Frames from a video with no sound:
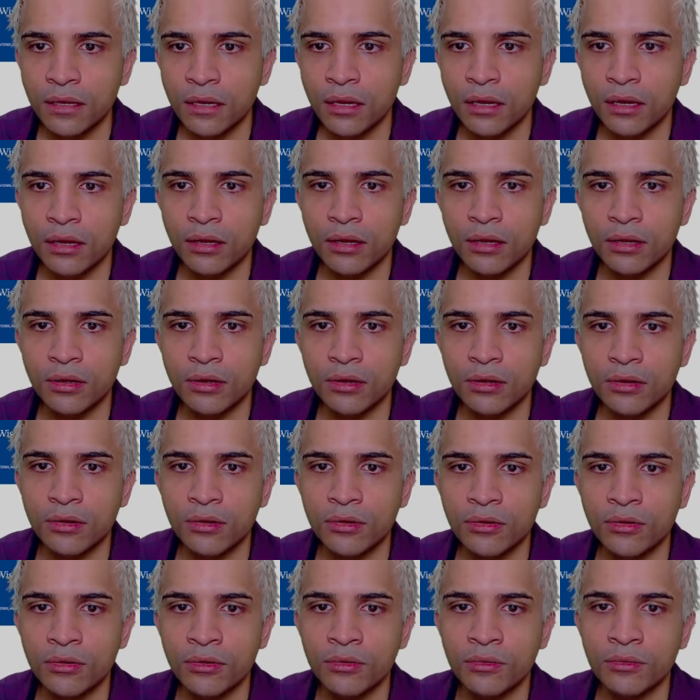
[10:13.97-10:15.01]

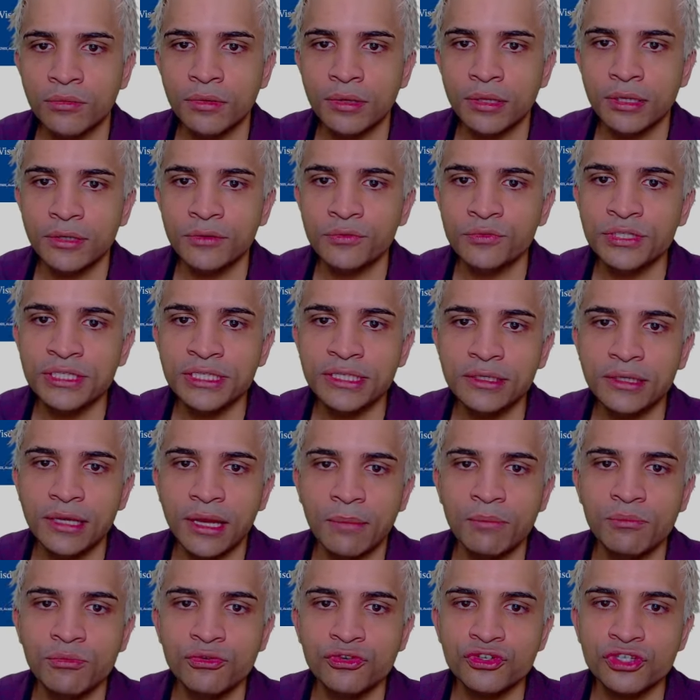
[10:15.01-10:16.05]
Euh, et aussi la
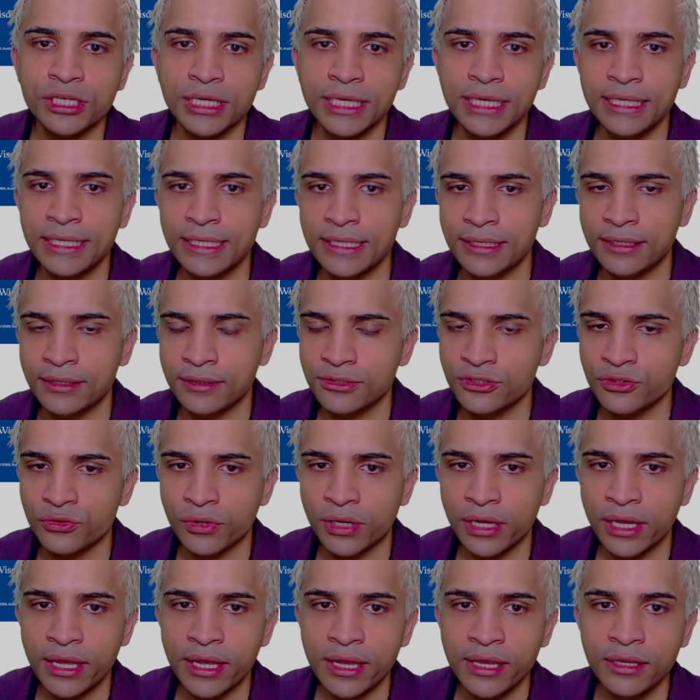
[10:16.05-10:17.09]
bouche et les
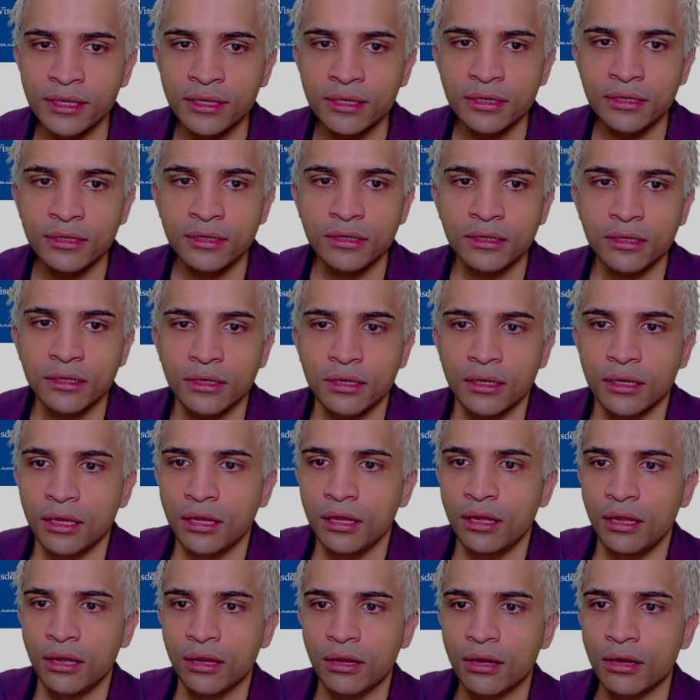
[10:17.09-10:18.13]
oreilles.
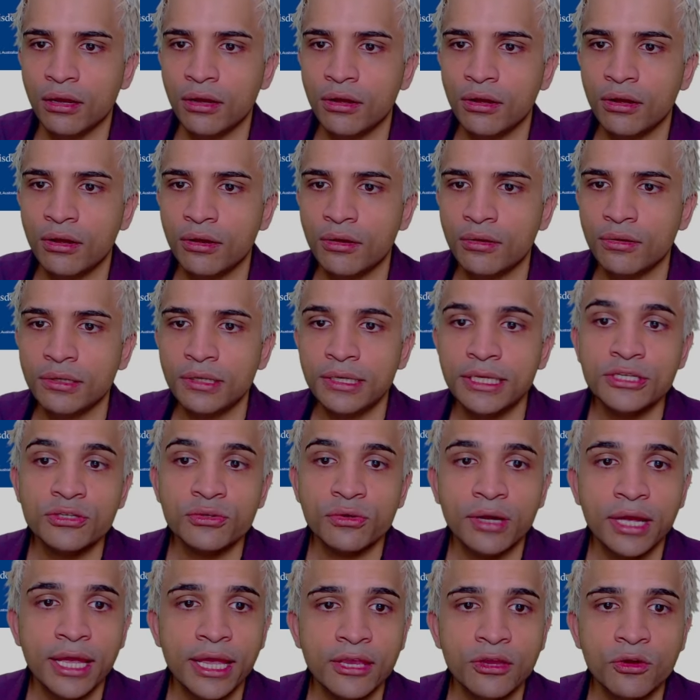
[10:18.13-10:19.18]
les
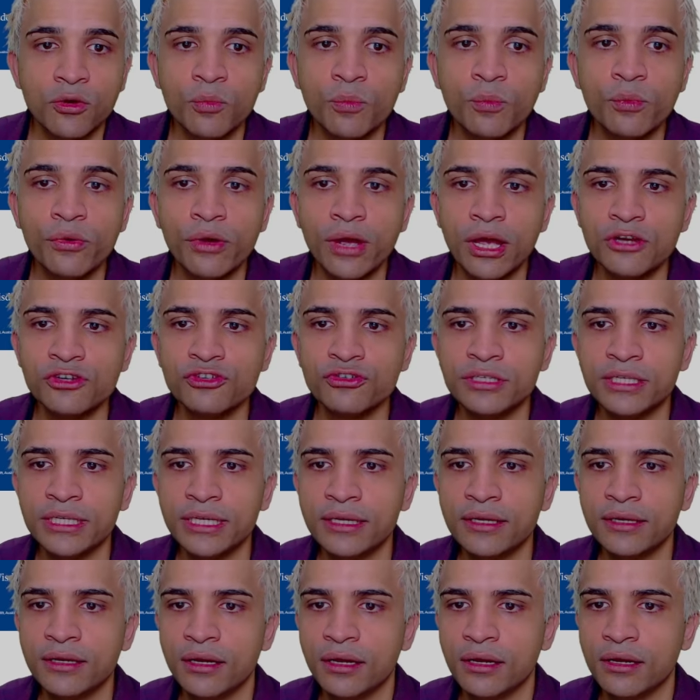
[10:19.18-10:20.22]
oreilles, on peut
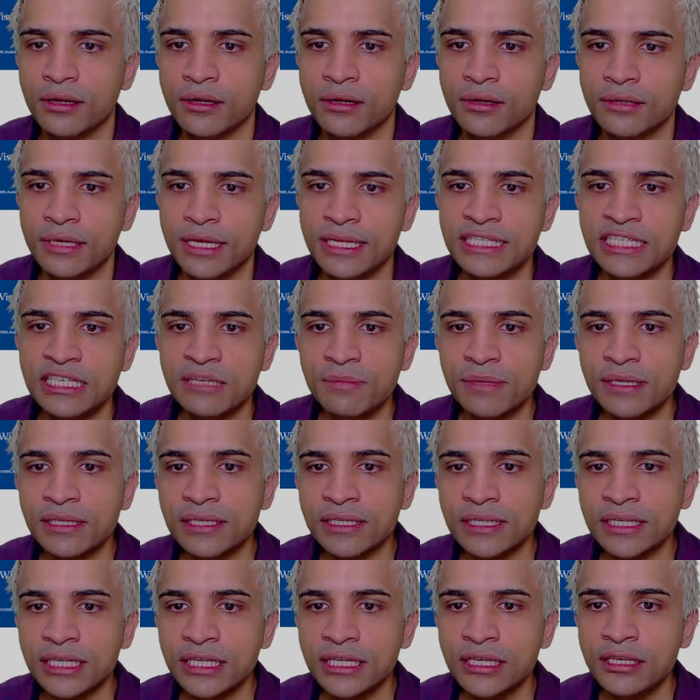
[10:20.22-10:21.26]
ajouter la
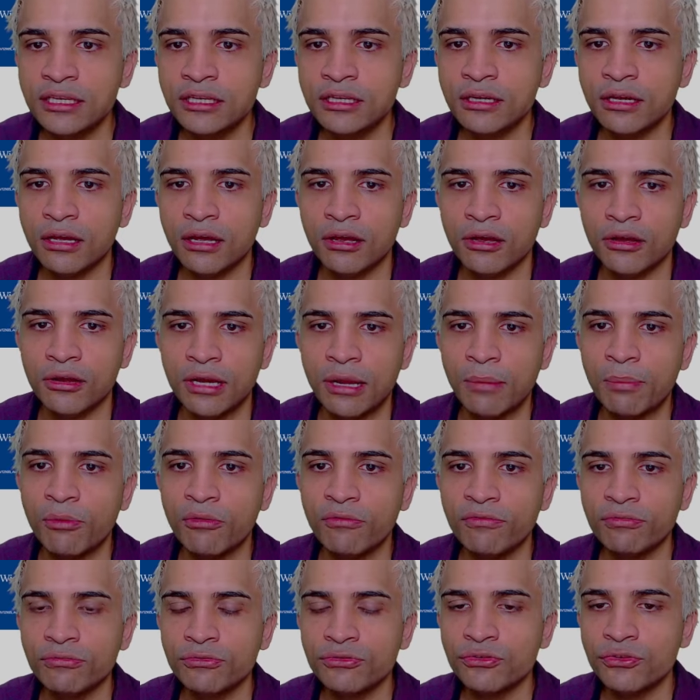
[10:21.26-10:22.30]
symétrie, la
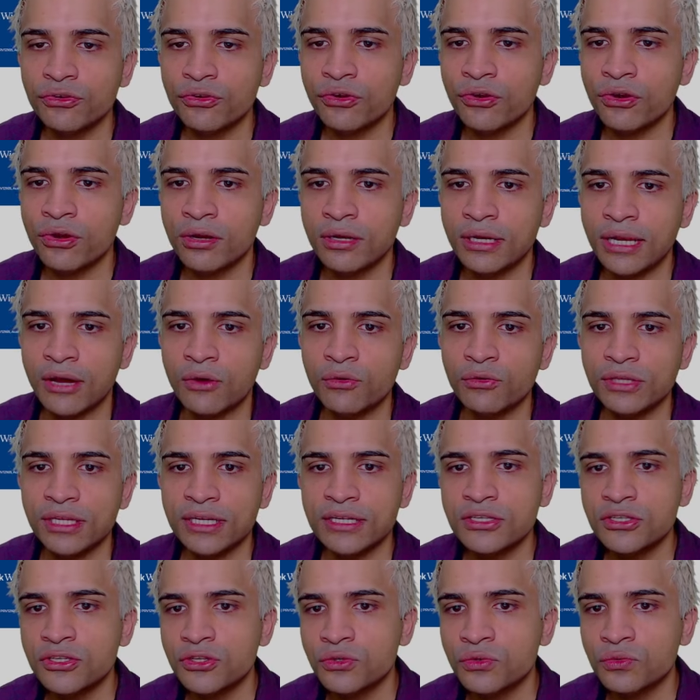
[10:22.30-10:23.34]
profondeur, la
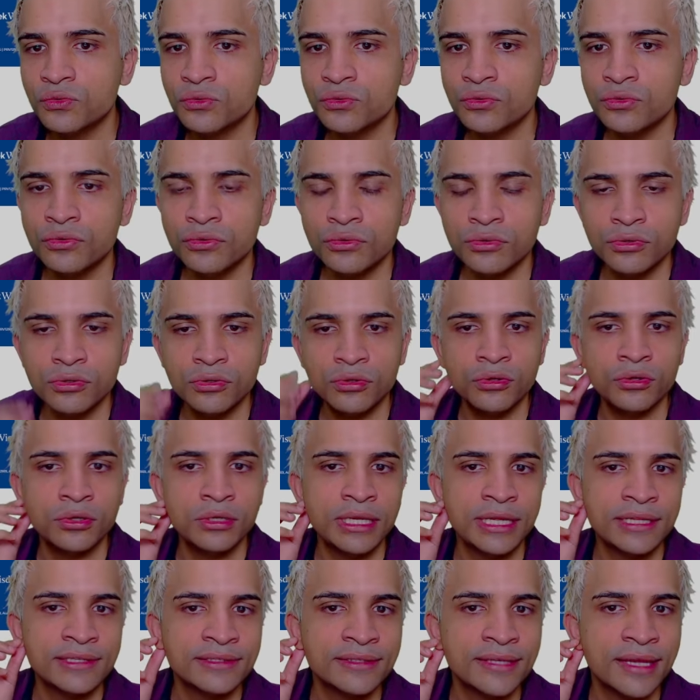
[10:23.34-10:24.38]
rotation,
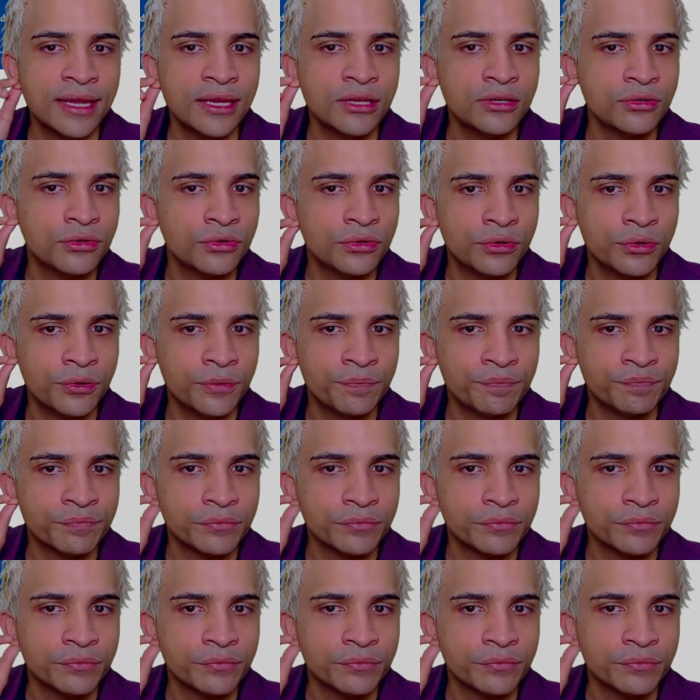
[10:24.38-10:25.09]
la taille de